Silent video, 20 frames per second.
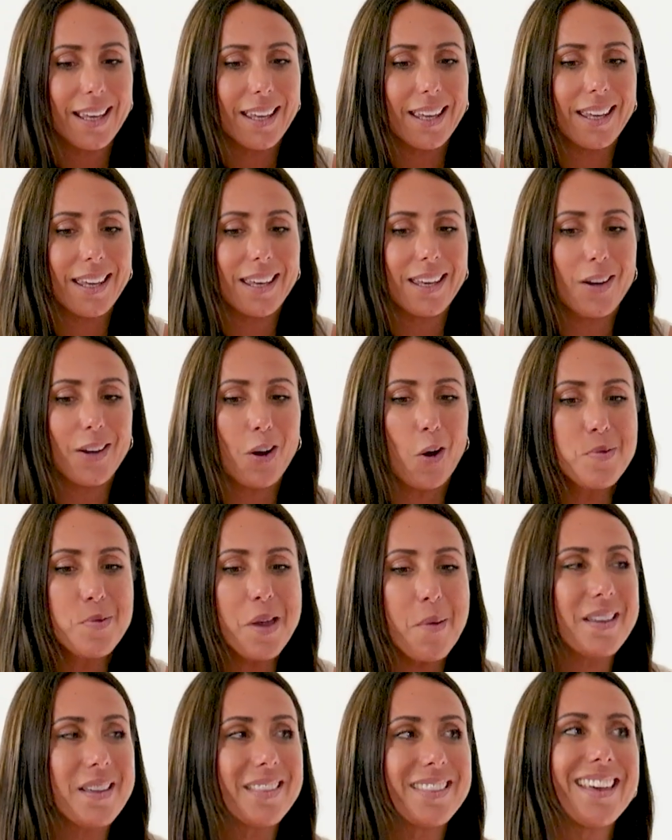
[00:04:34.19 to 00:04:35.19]
y
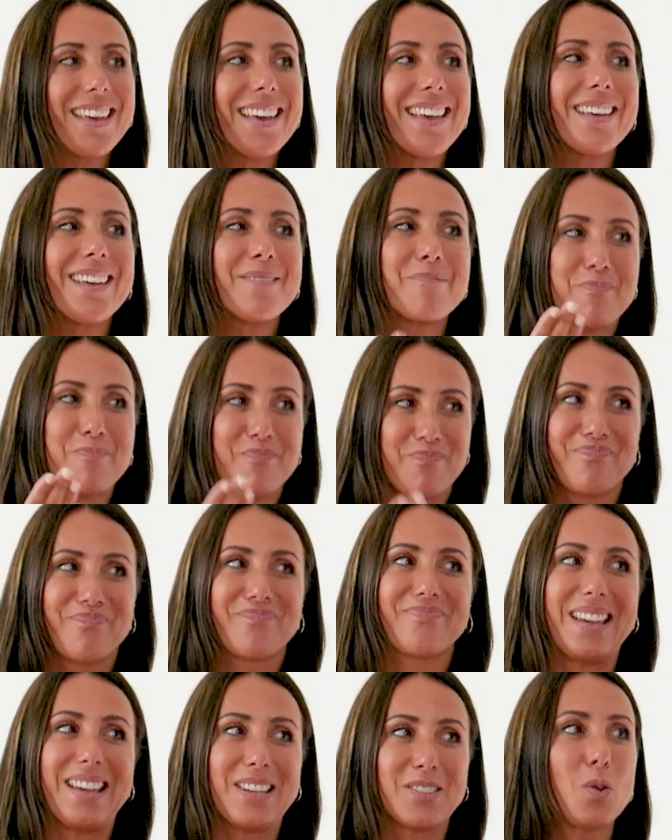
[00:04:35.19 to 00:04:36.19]
obviamente
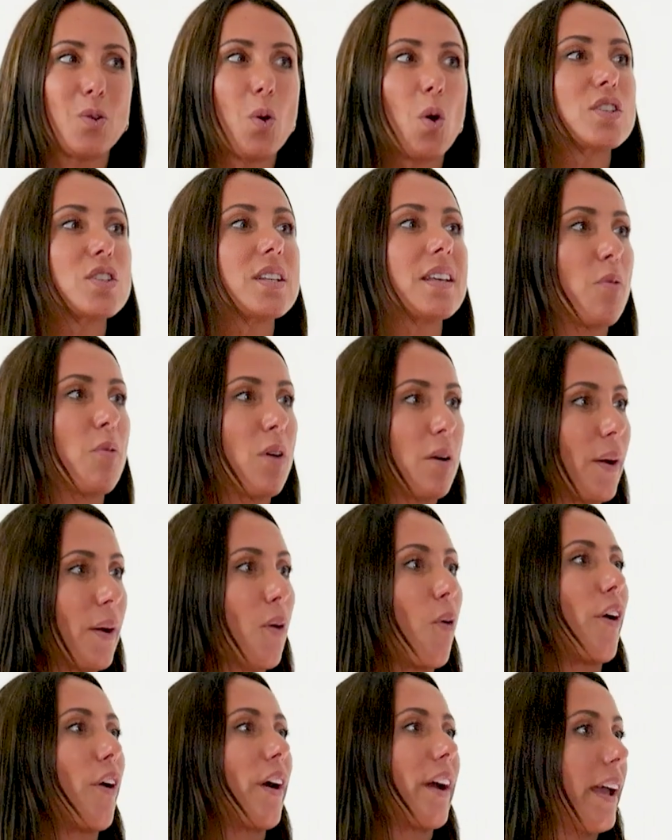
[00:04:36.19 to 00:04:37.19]
eso luego se
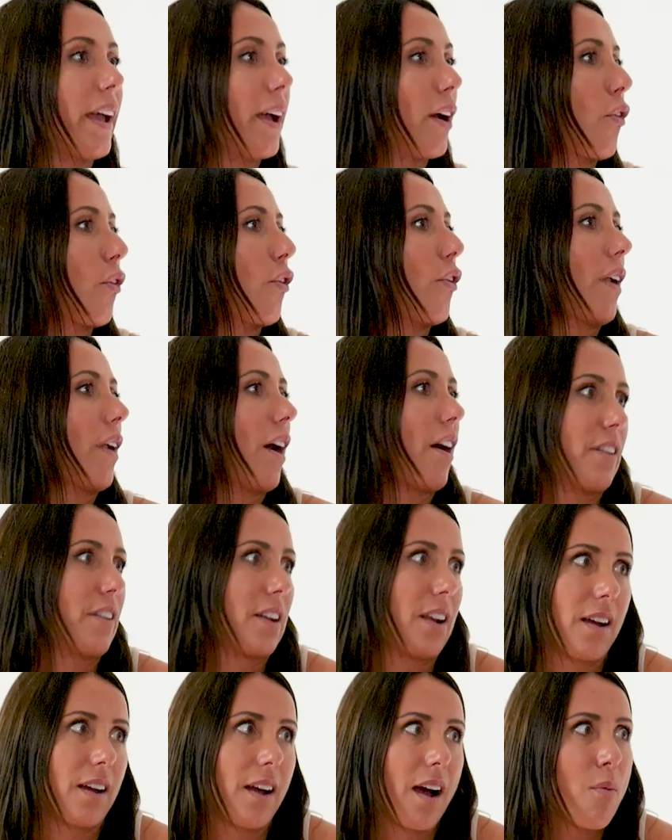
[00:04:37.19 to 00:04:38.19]
devuelve con qué, con, al
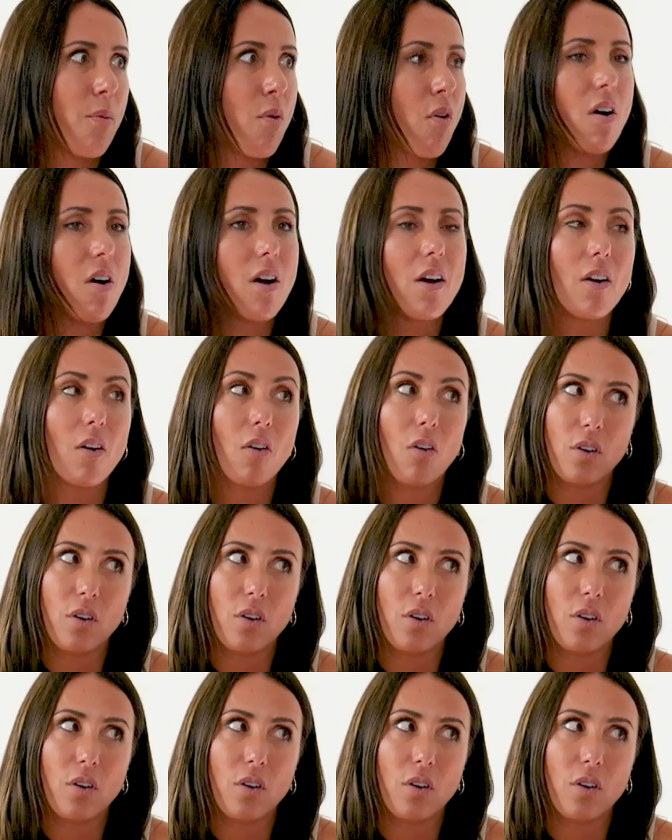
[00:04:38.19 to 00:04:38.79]
fin y al cabo,